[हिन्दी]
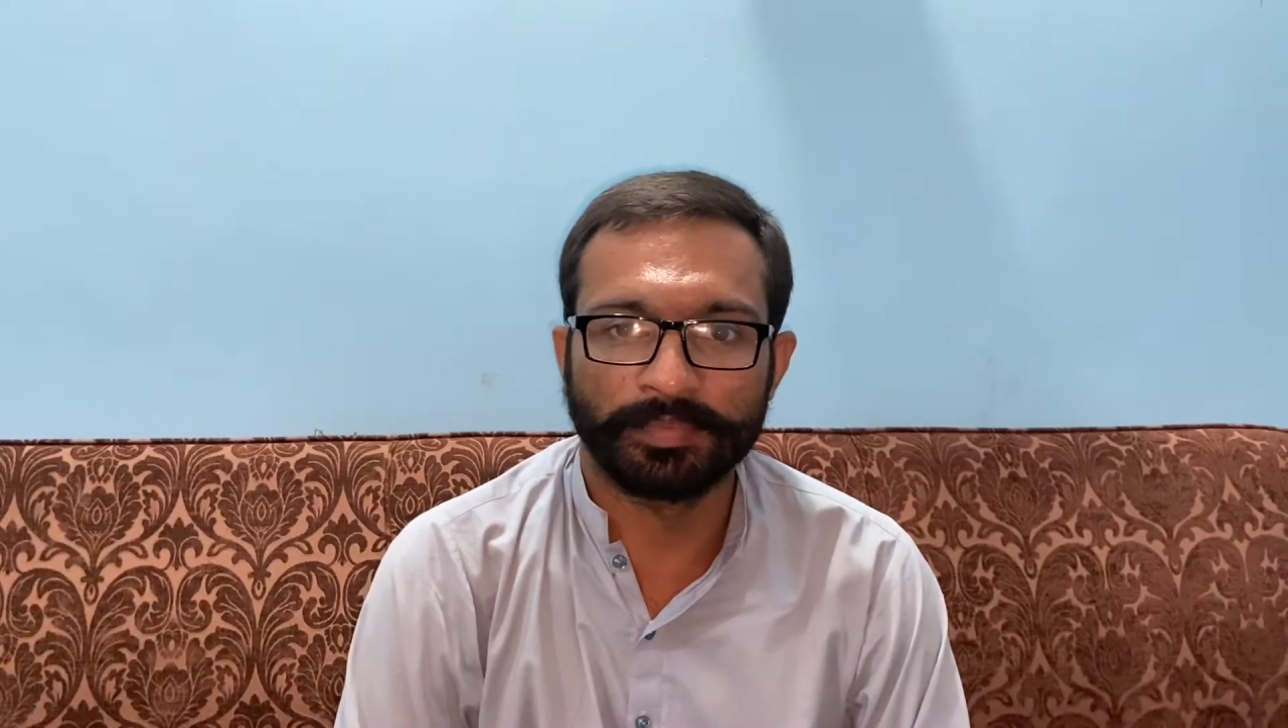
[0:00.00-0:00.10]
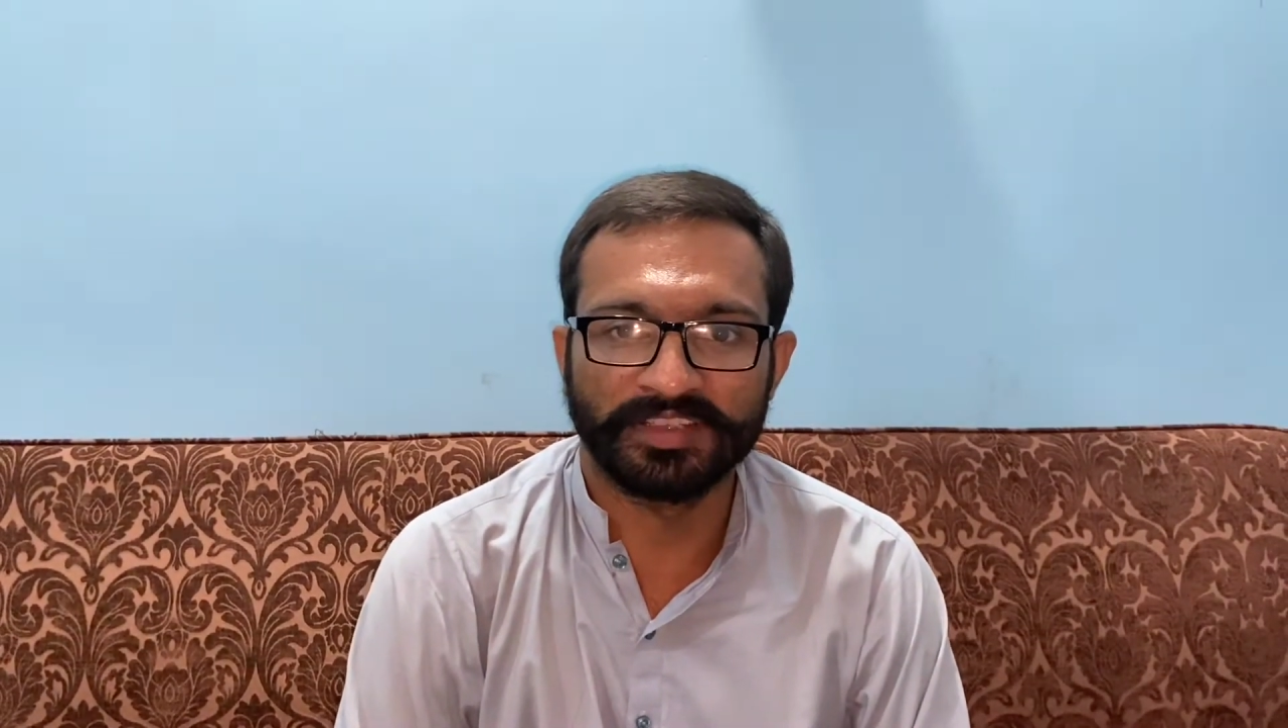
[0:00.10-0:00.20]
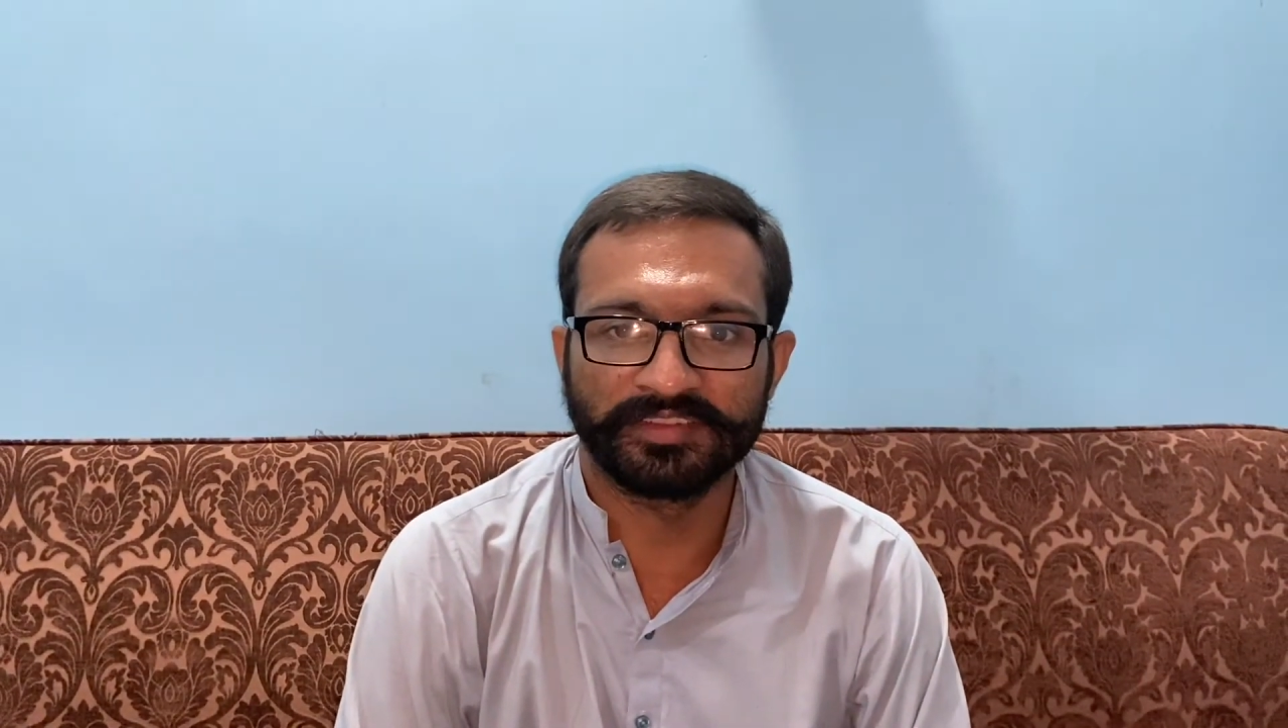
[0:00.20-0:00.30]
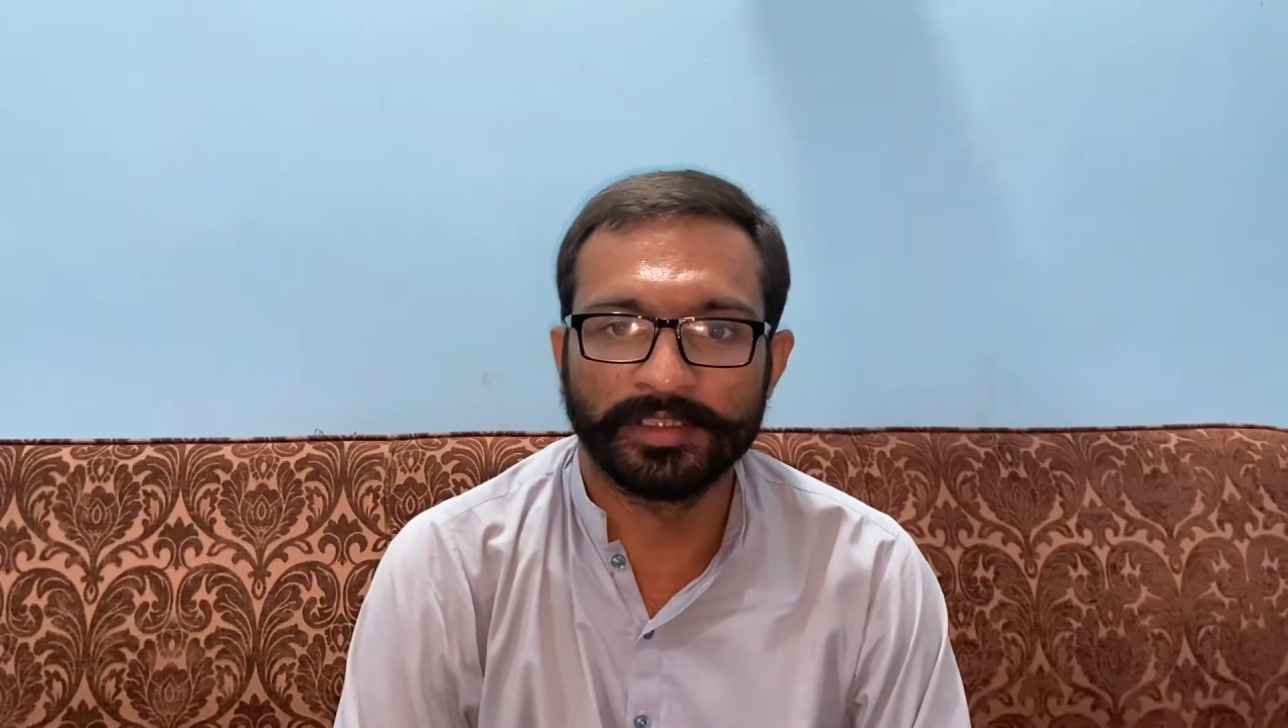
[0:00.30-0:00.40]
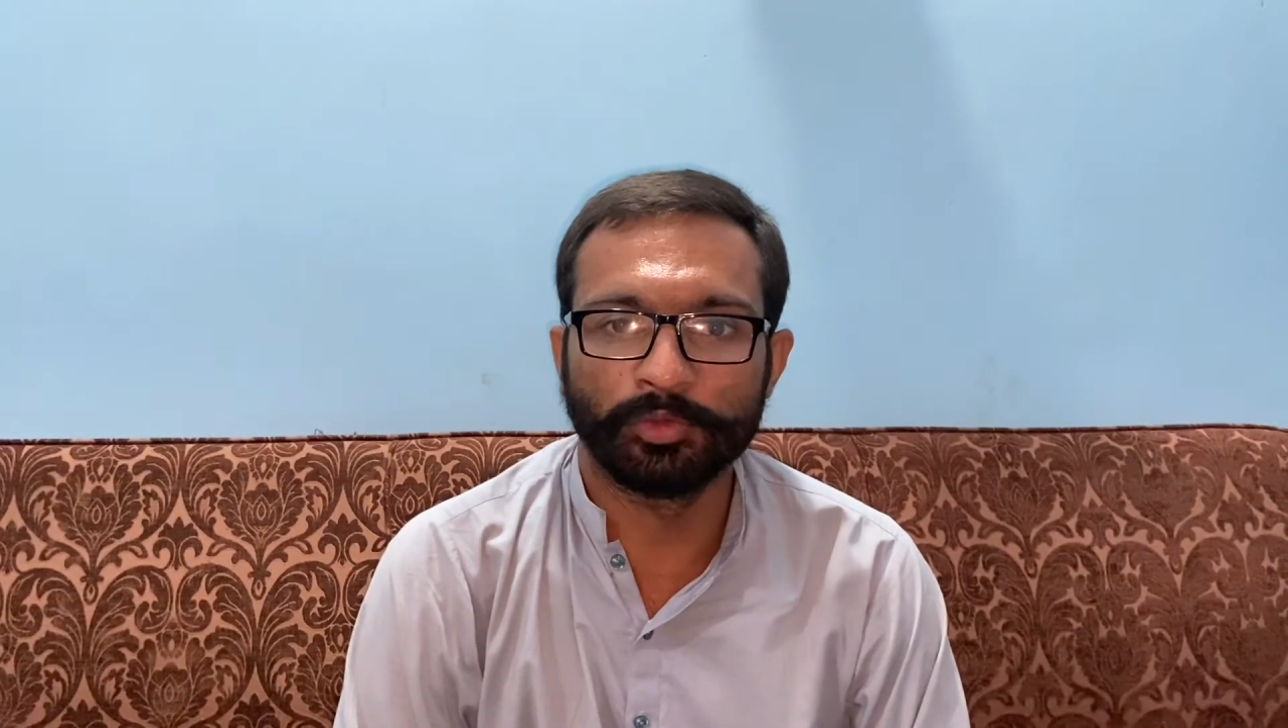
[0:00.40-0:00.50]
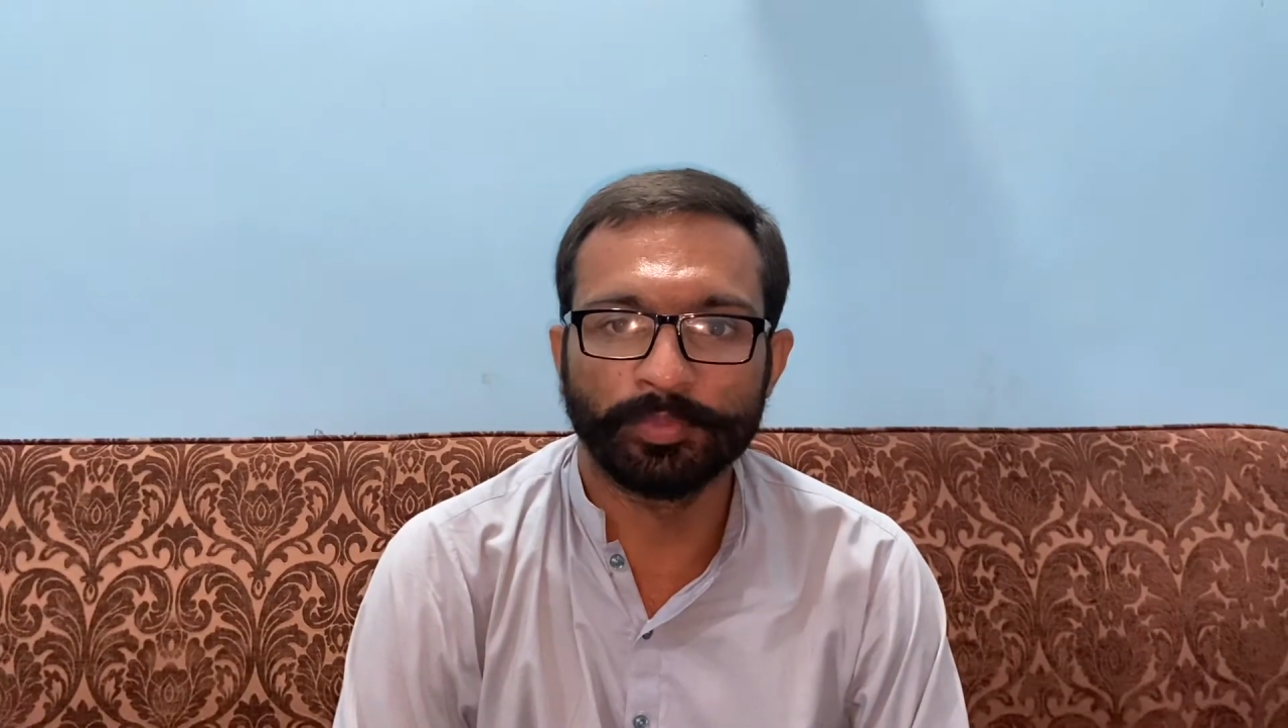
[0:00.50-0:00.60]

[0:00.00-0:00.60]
पर्सनल